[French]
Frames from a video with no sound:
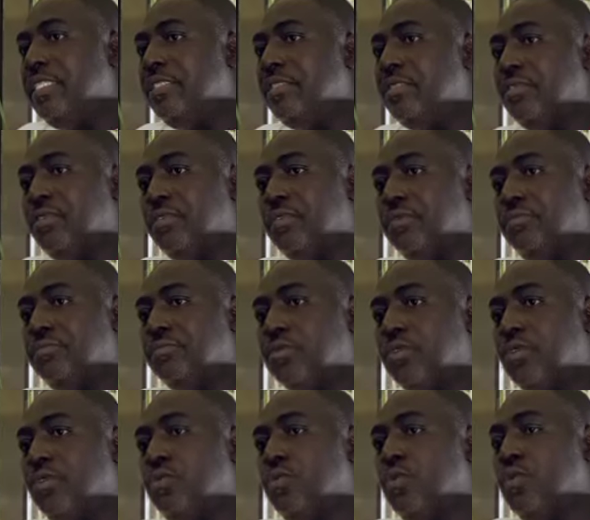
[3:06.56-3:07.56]
dire que
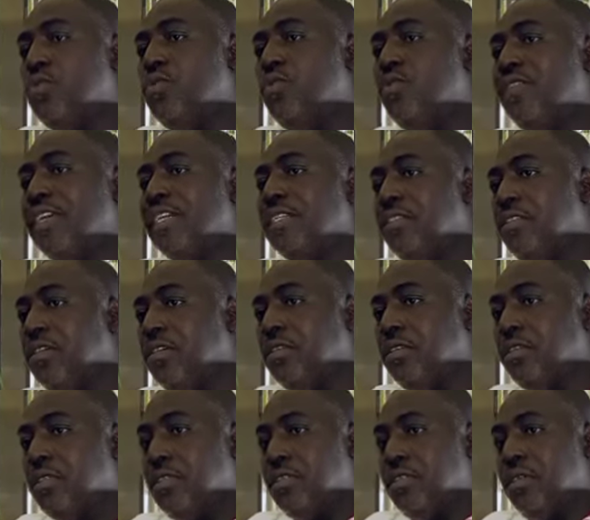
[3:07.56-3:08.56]
nos
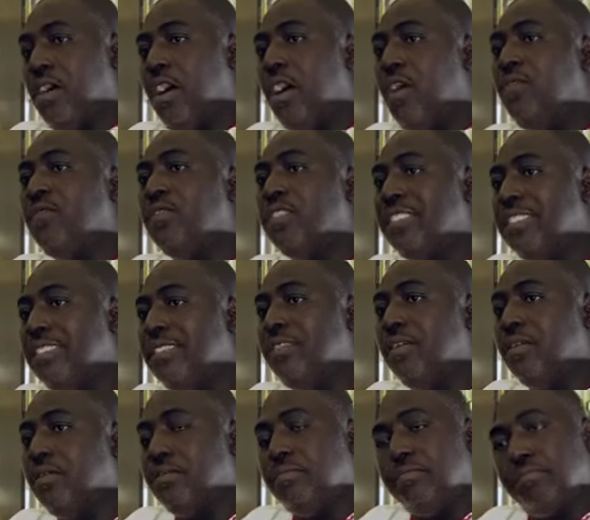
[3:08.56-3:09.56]
gouvernants, en
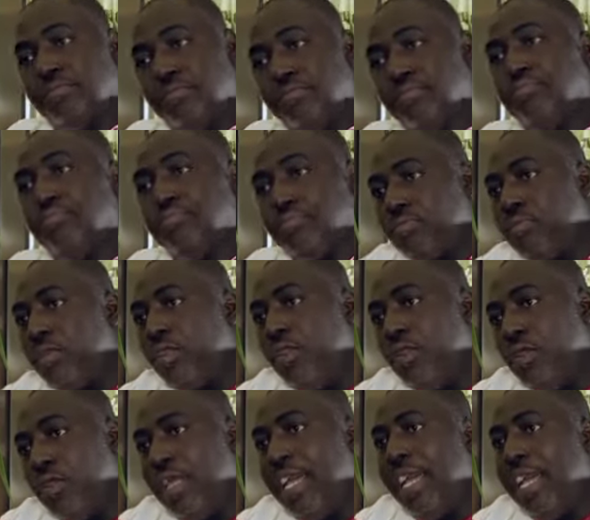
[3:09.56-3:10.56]
disant
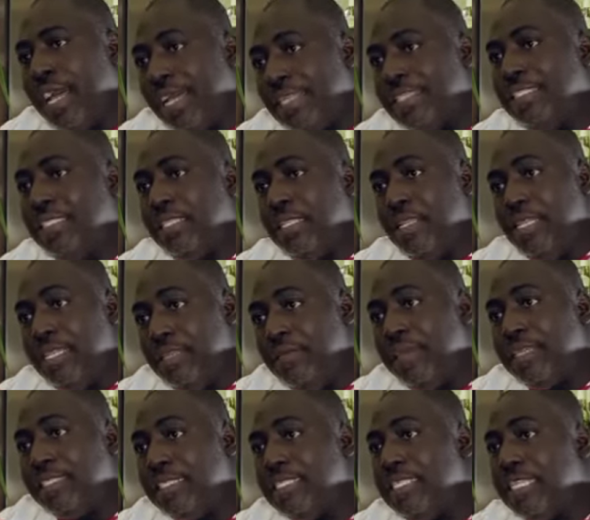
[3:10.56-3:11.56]

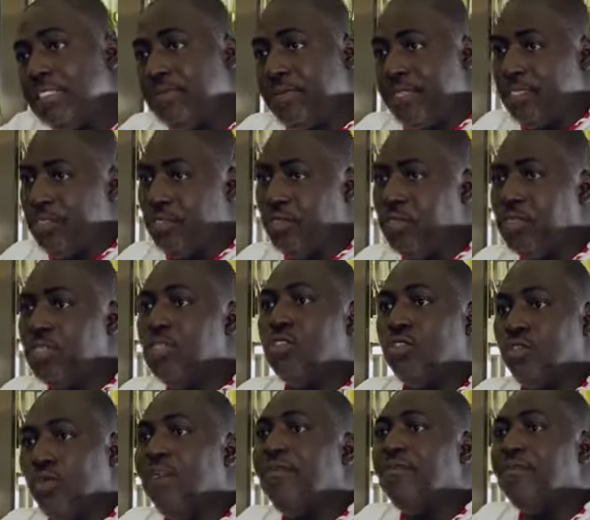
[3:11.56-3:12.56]
liberté d'expression
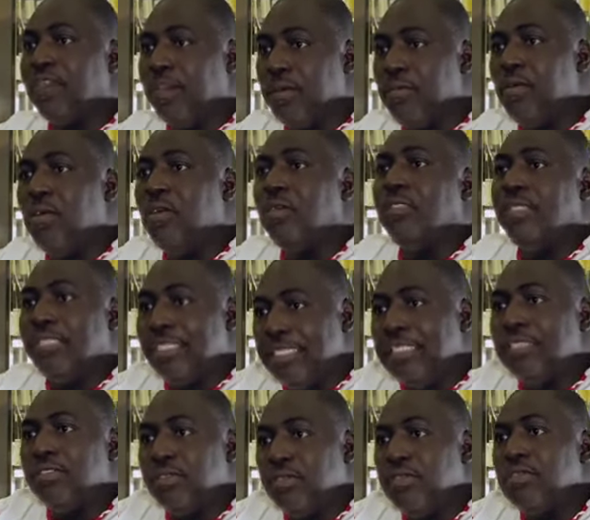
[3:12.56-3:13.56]
doit vraiment
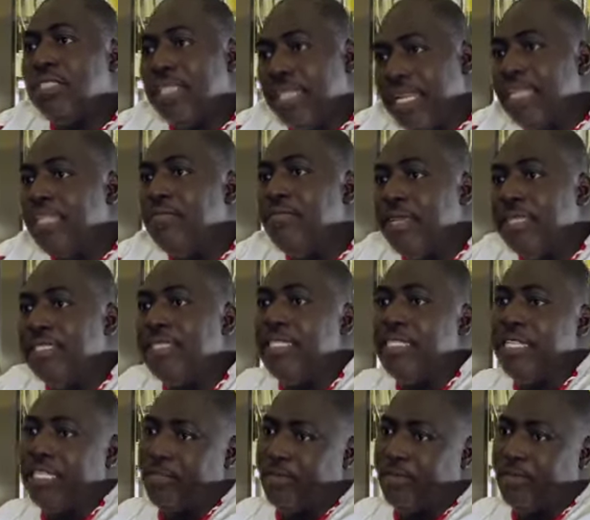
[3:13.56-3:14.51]
dire que c'est la liberté